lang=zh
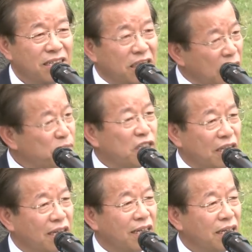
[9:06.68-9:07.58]
这点是，
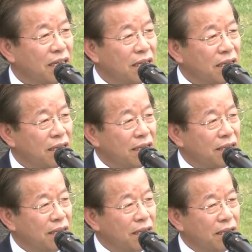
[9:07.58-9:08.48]

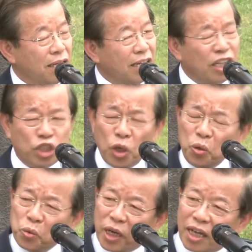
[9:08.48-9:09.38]
甲所
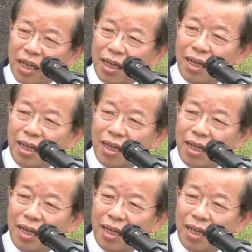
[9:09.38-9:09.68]
有的